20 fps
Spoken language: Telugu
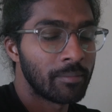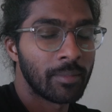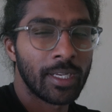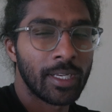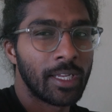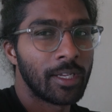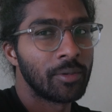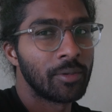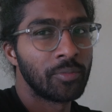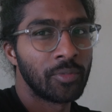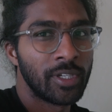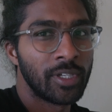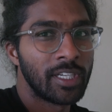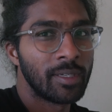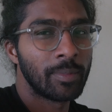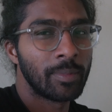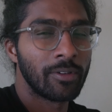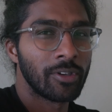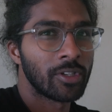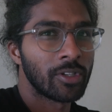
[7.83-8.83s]
మన ఇమ్యూనిటీ
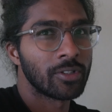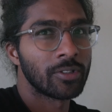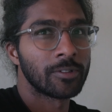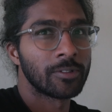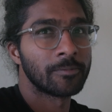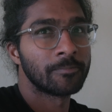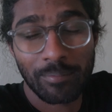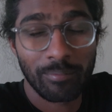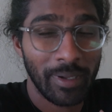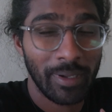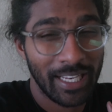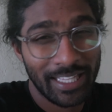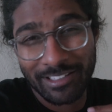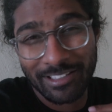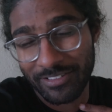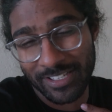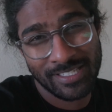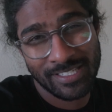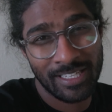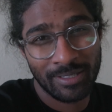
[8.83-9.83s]
పవర్ మనకి
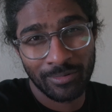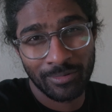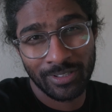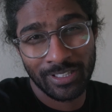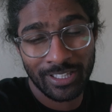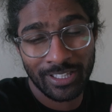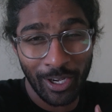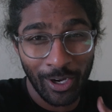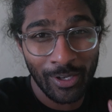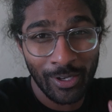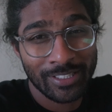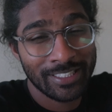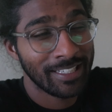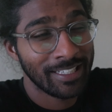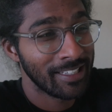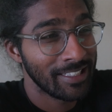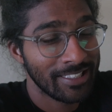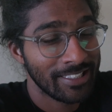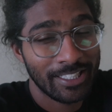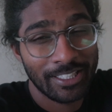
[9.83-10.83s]
ఫస్ట్ టైం ఇంత లాంగ్
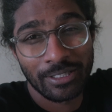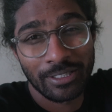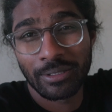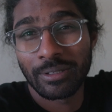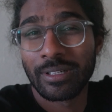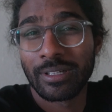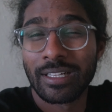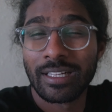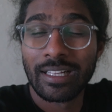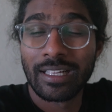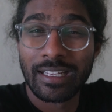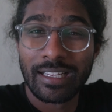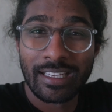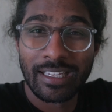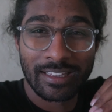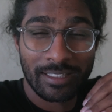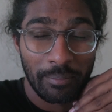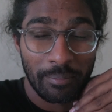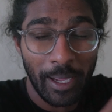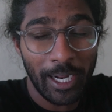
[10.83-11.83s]
జర్నీ చేయడం
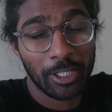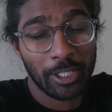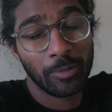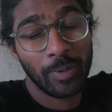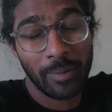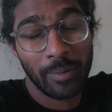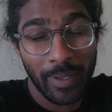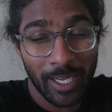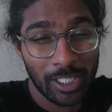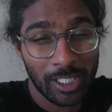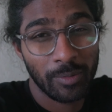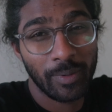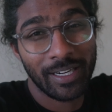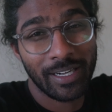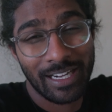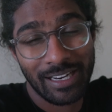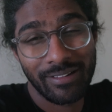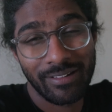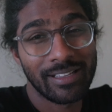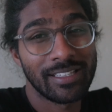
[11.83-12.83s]
ఇంత బ్యాక్ టు బ్యాక్ బ్యాక్ టు బ్యాక్
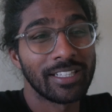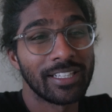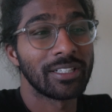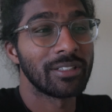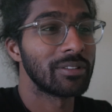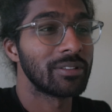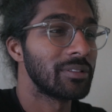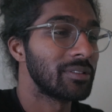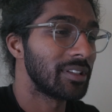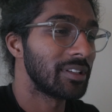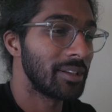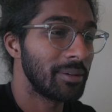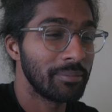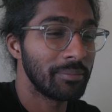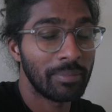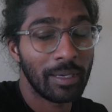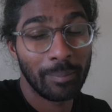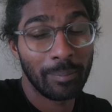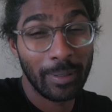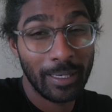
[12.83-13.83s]
ట్రావెల్ చేయడం యూనో
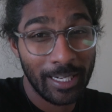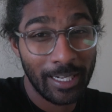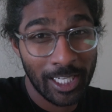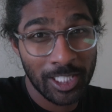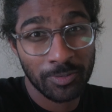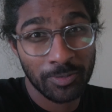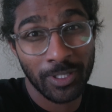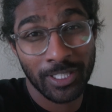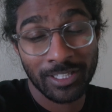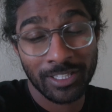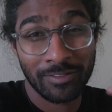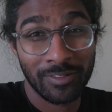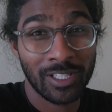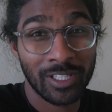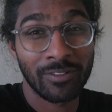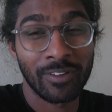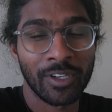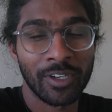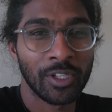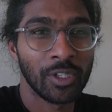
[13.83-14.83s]
పబ్లిక్ ట్రాన్స్పోర్ట్ ఇంత
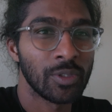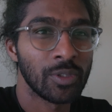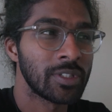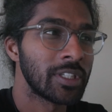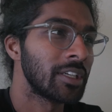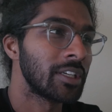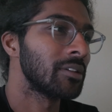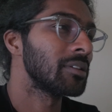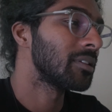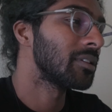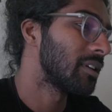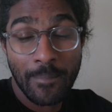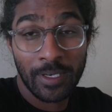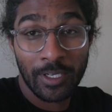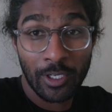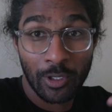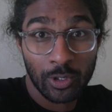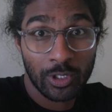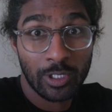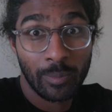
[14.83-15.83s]
ఫ్రీక్వెంట్గా యూజ్ చేయడం
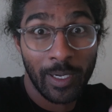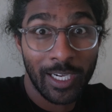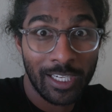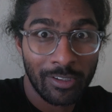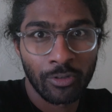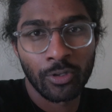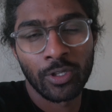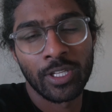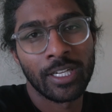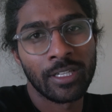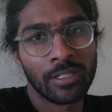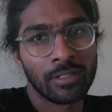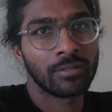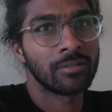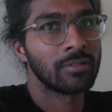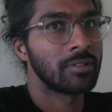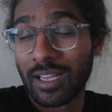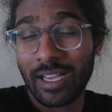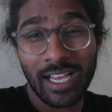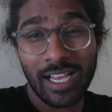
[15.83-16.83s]
ఇన్ని రోజులు బయట ఫుడ్ తినడం
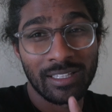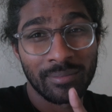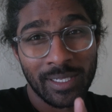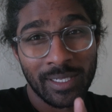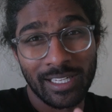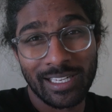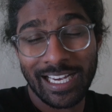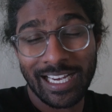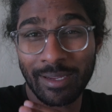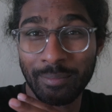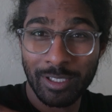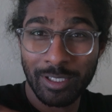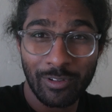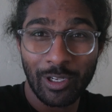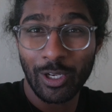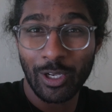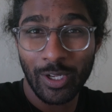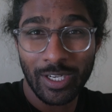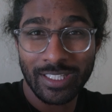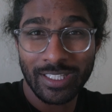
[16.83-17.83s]
అది మరి క్లైమేట్
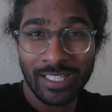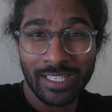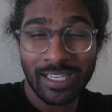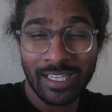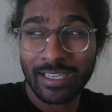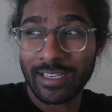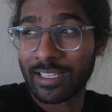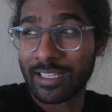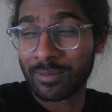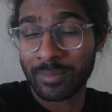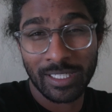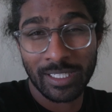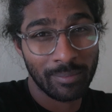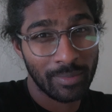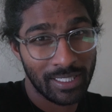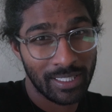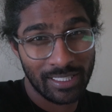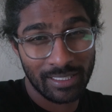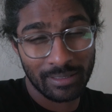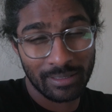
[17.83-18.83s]
వల్ల అర్థం కావట్లేదు మరి
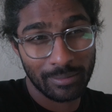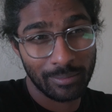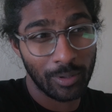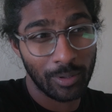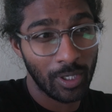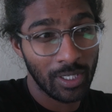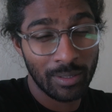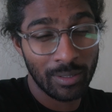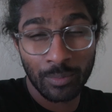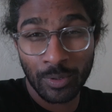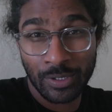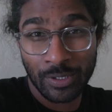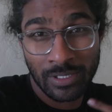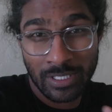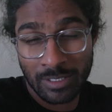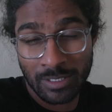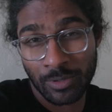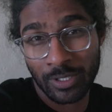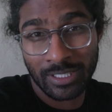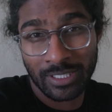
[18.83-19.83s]
మన బాడీ ఇమ్యూన్
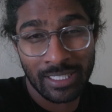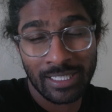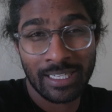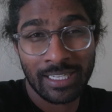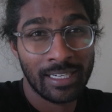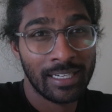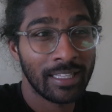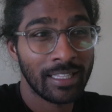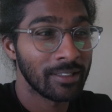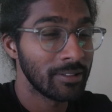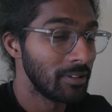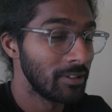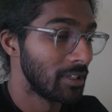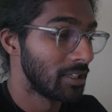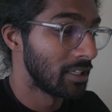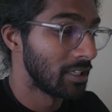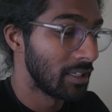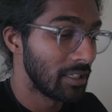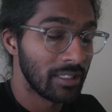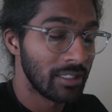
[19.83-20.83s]
సిస్టమ్ అర్థం కావట్లేదు
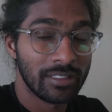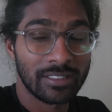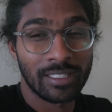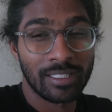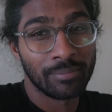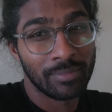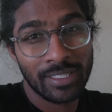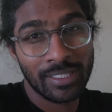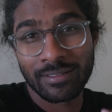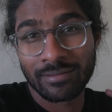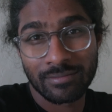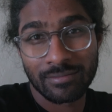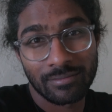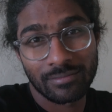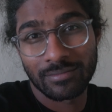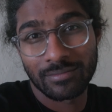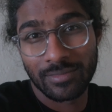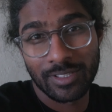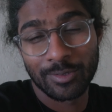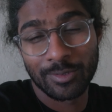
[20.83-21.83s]
సంథింగ్
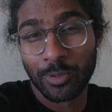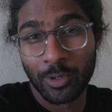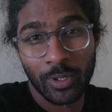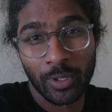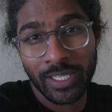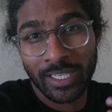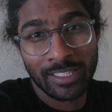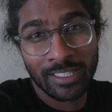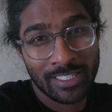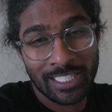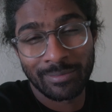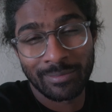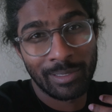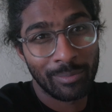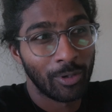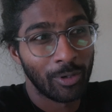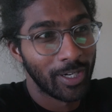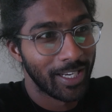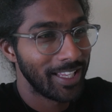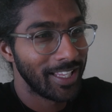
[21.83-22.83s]
ఈజ్ బ్రోకెన్ ఇన్సైడ్ మై
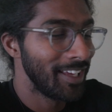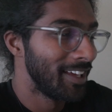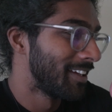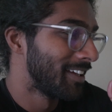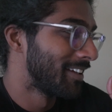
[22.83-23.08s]
బాడీ